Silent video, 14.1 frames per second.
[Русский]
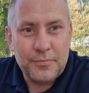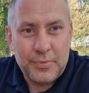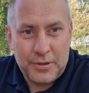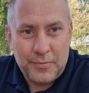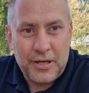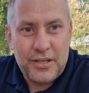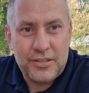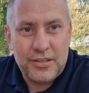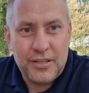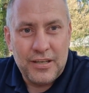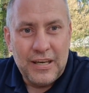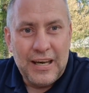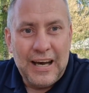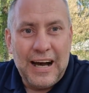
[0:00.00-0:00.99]
Понимаете?
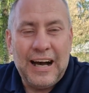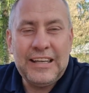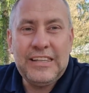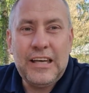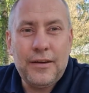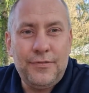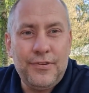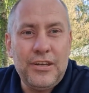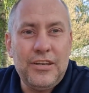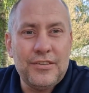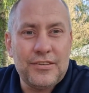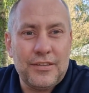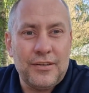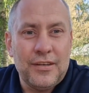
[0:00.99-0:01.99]
А не
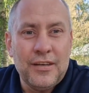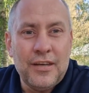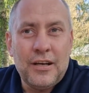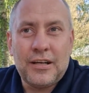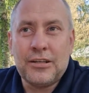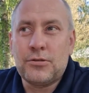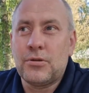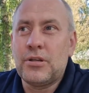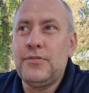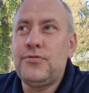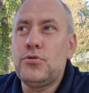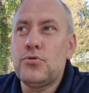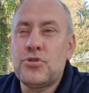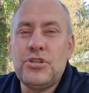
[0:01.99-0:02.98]
аферисты, которые
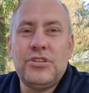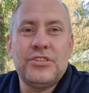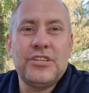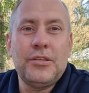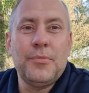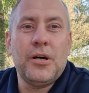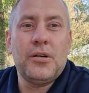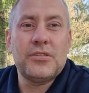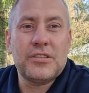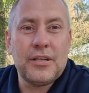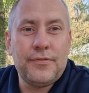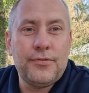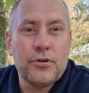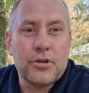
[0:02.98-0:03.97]
всю жизнь занимаются
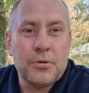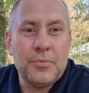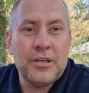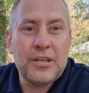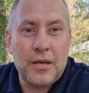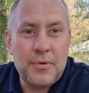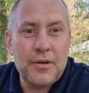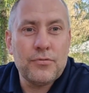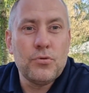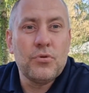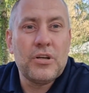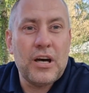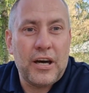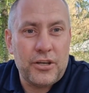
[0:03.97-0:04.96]
аферами. Я имею в виду
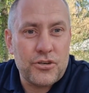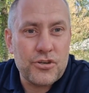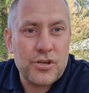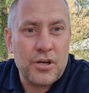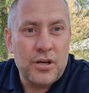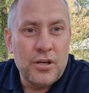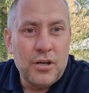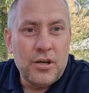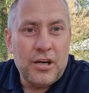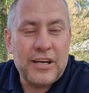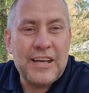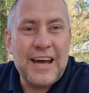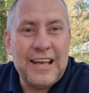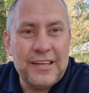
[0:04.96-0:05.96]
Каринша.
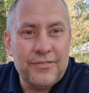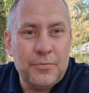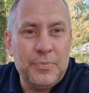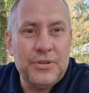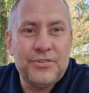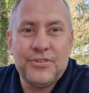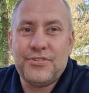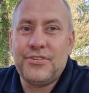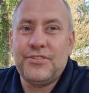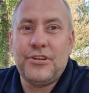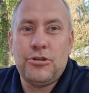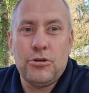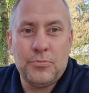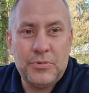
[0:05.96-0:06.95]
Реального бизнеса
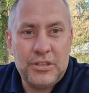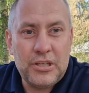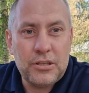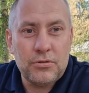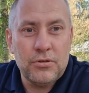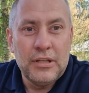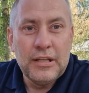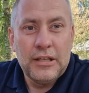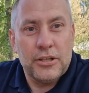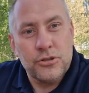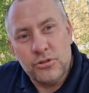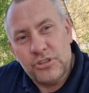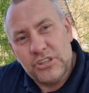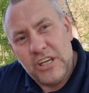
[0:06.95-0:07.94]
за ним нету,
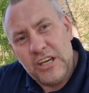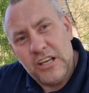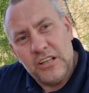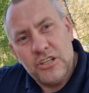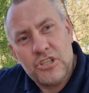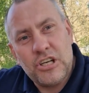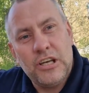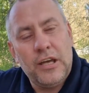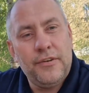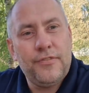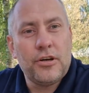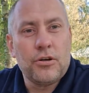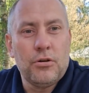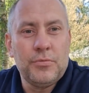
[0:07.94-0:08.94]
но целый шлейф
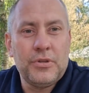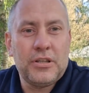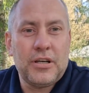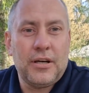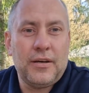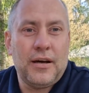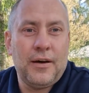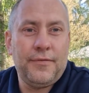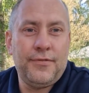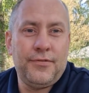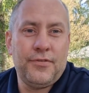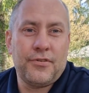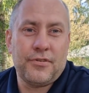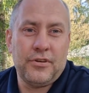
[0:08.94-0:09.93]
огромных а,
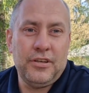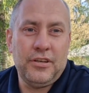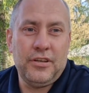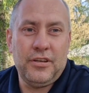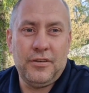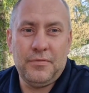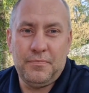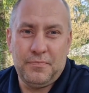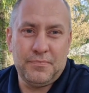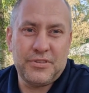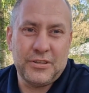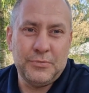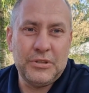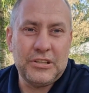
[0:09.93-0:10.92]
афер и
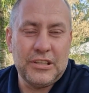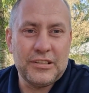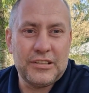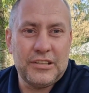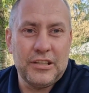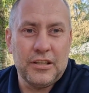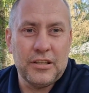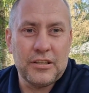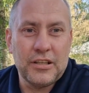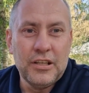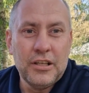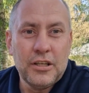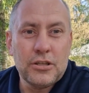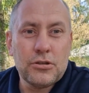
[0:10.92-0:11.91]
сомнительных сделок.
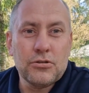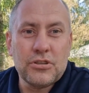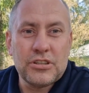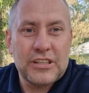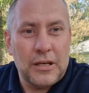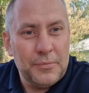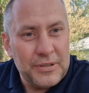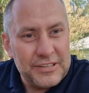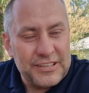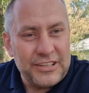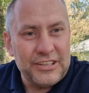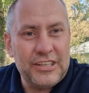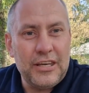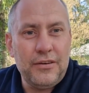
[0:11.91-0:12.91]
То же самое и с
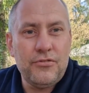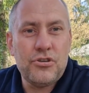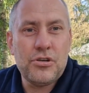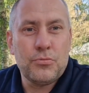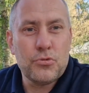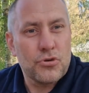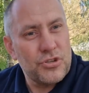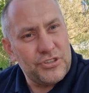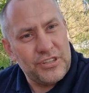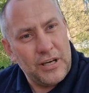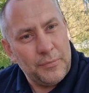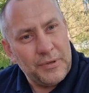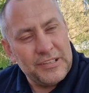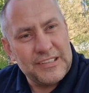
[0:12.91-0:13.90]
Ренкевичем, то же
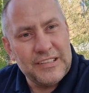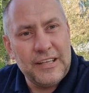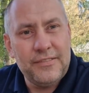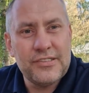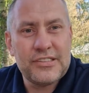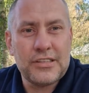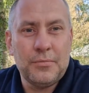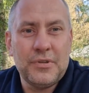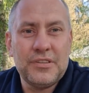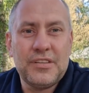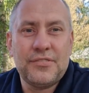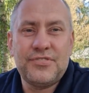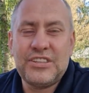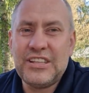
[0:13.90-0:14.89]
самое и с Левицем, и
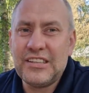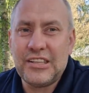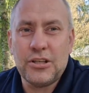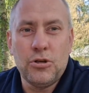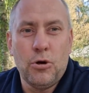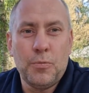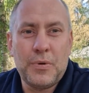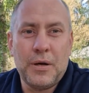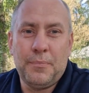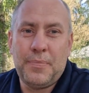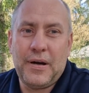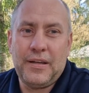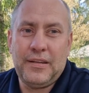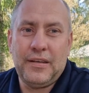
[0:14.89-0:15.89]
за всей этой
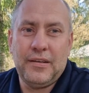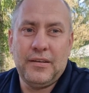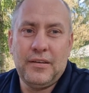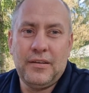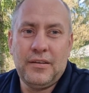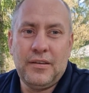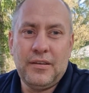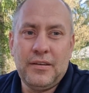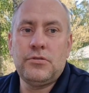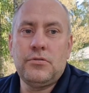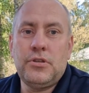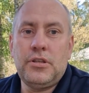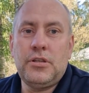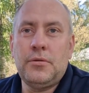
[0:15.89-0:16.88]
гоп-компании.
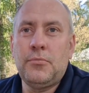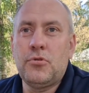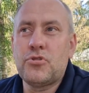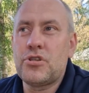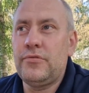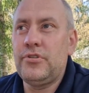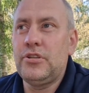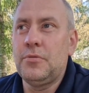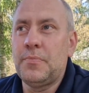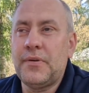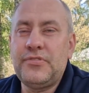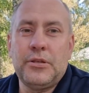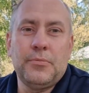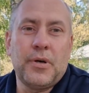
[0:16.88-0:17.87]
Ну и мы уже видим
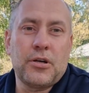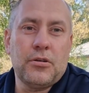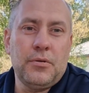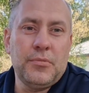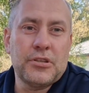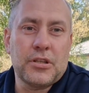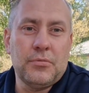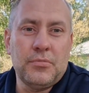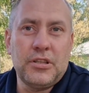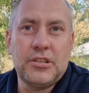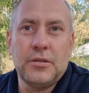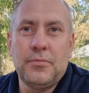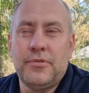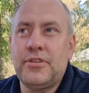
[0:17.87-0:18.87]
по всем барометрам,
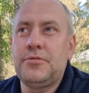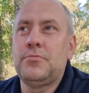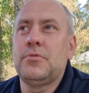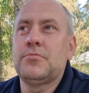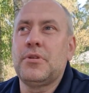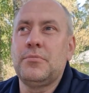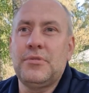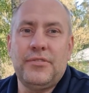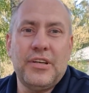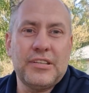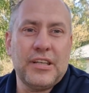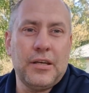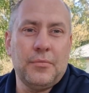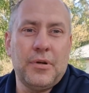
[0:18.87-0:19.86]
если мы возьмем там
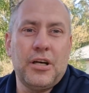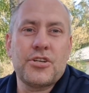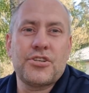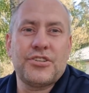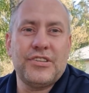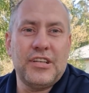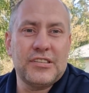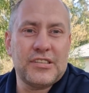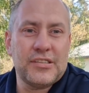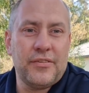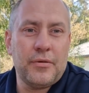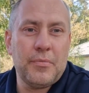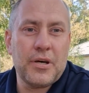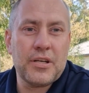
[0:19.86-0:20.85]
9 мая, 16
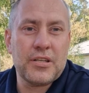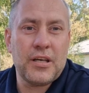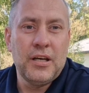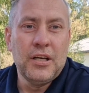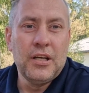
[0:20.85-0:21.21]
марта,